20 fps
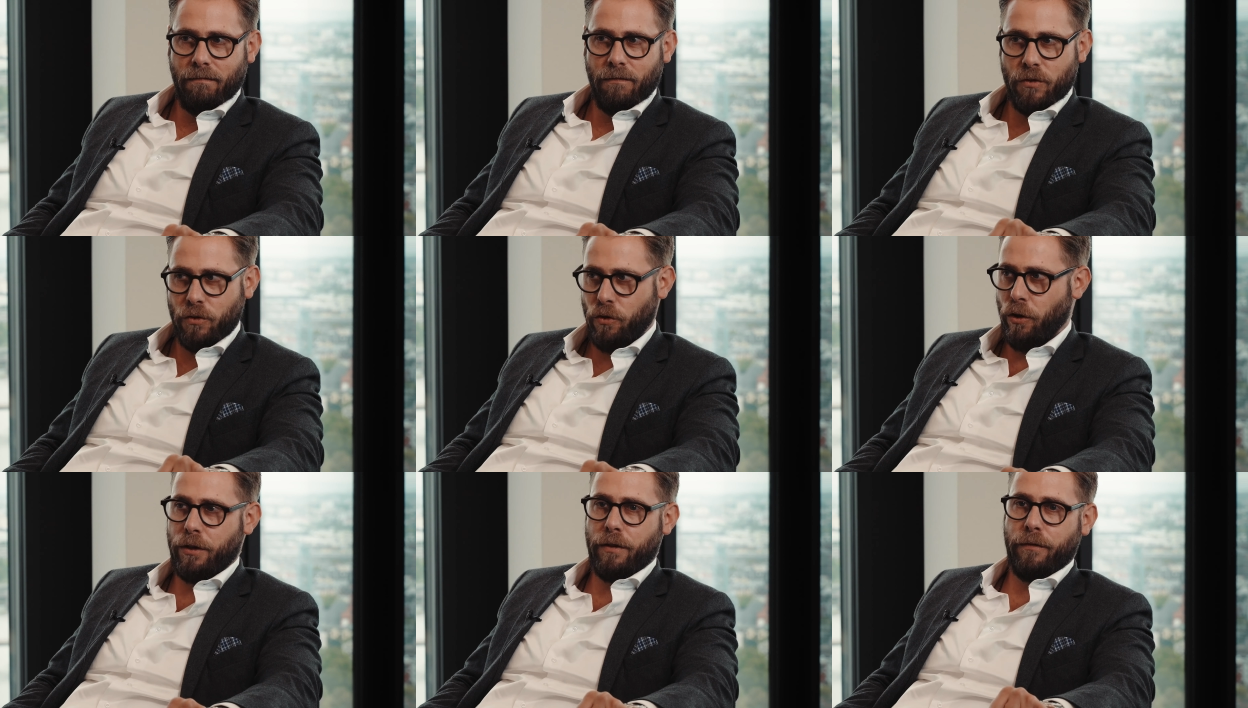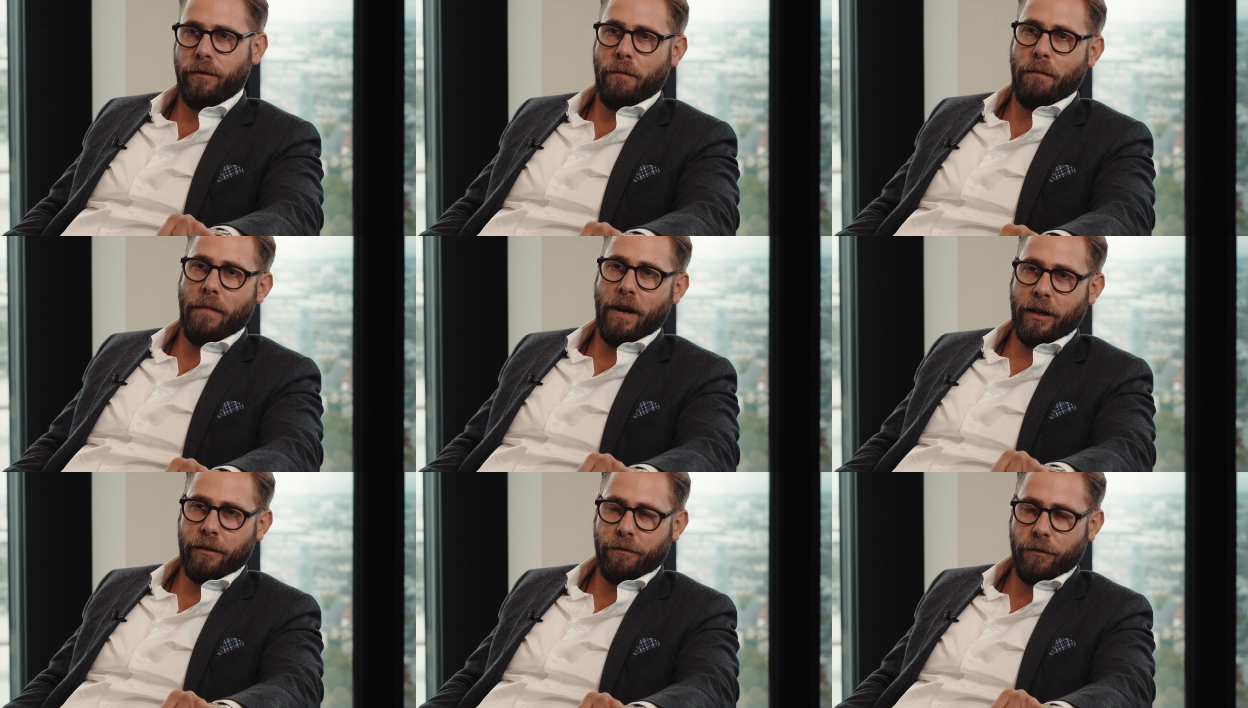sollte vom
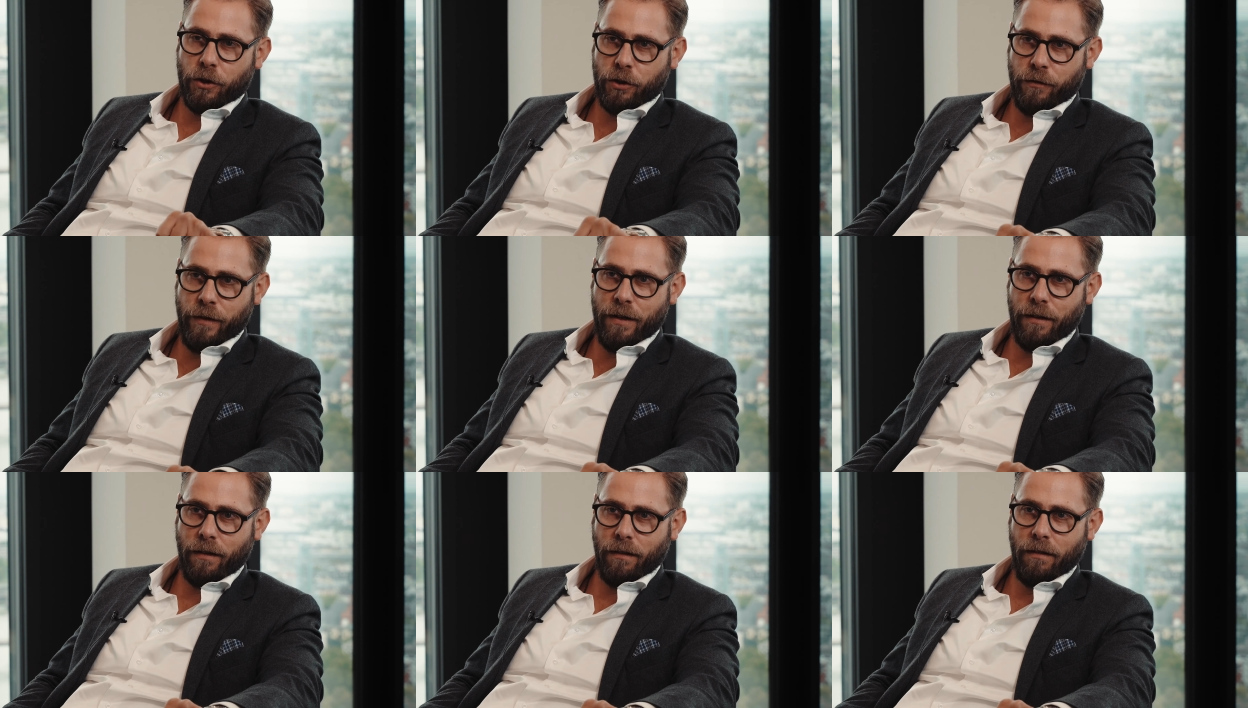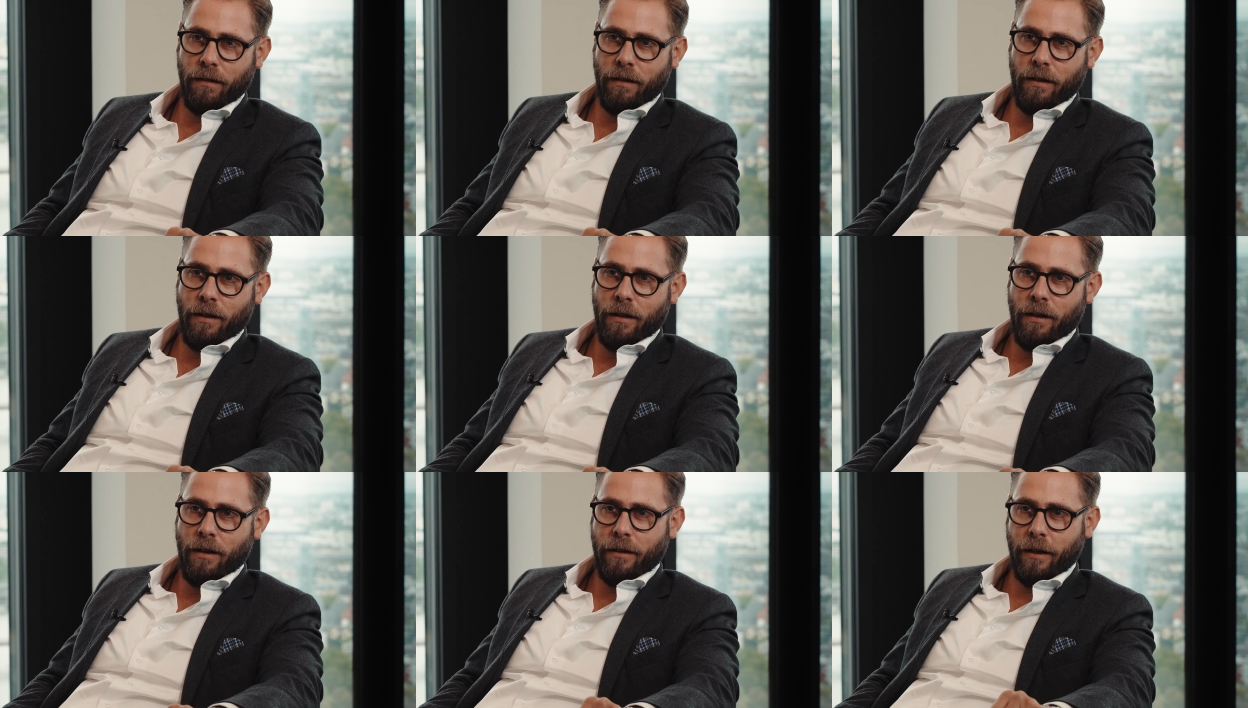Markt verschwinden.
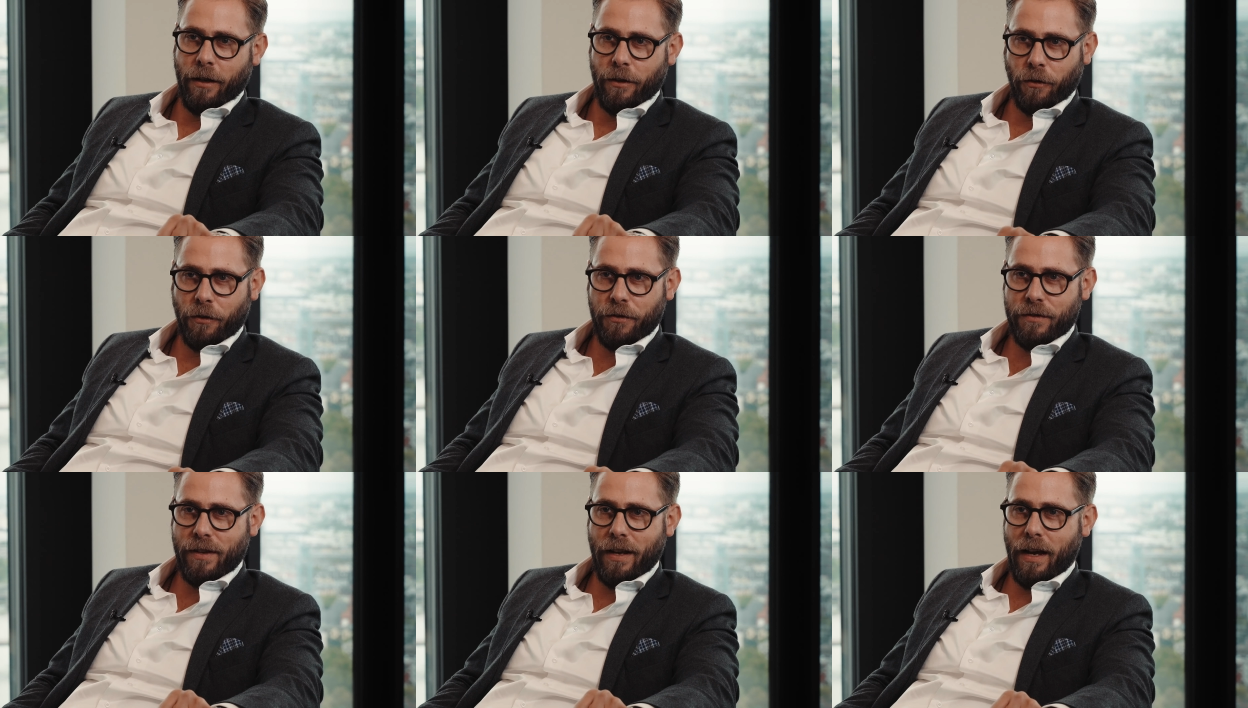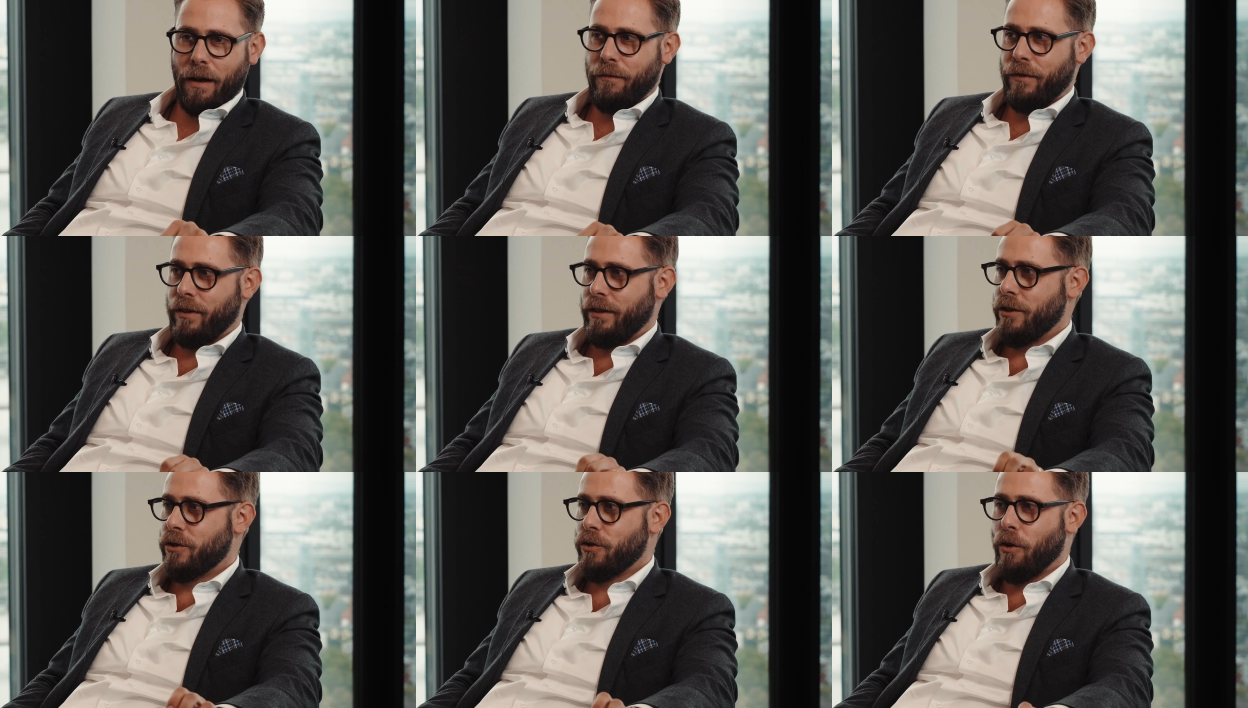Denn ansonsten haben
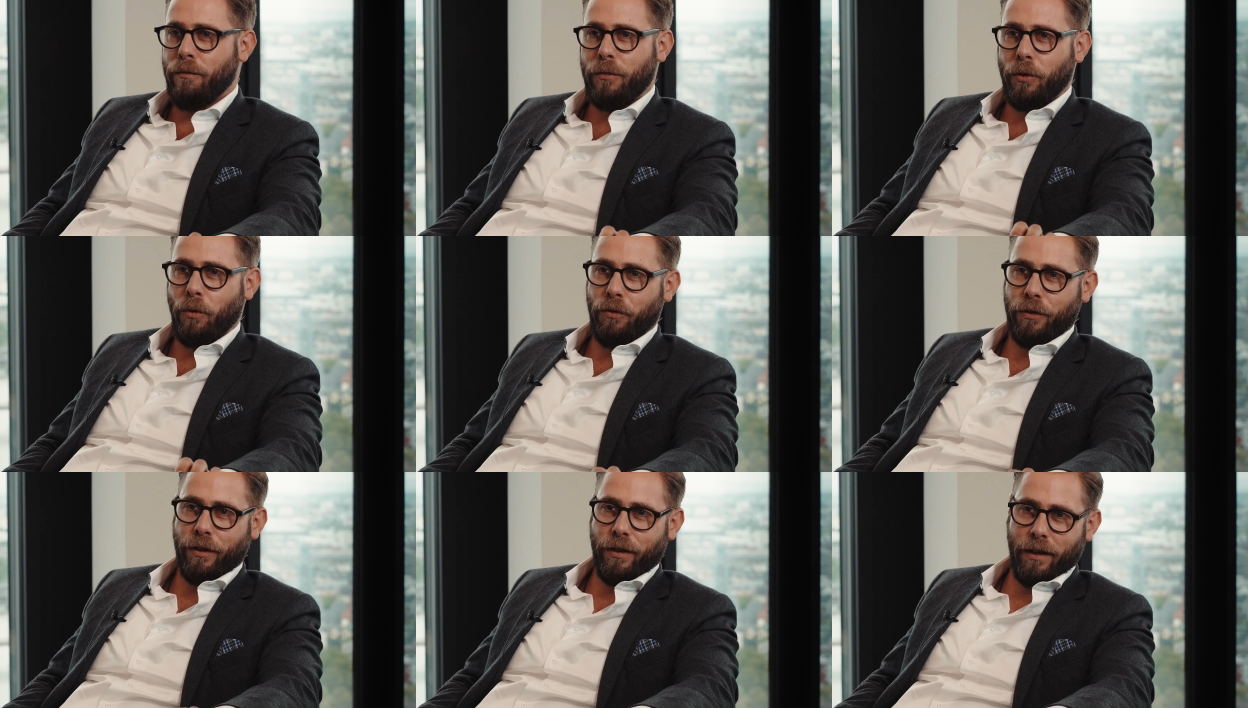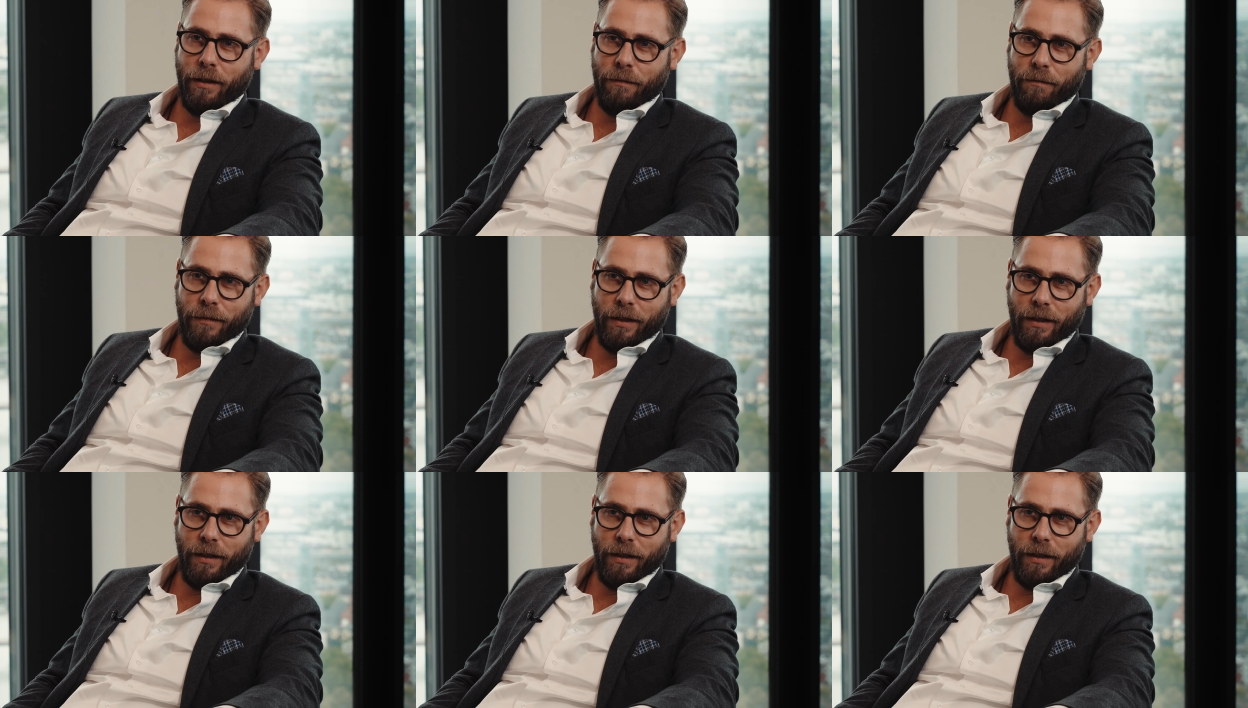wir die Zombie-Unternehmen,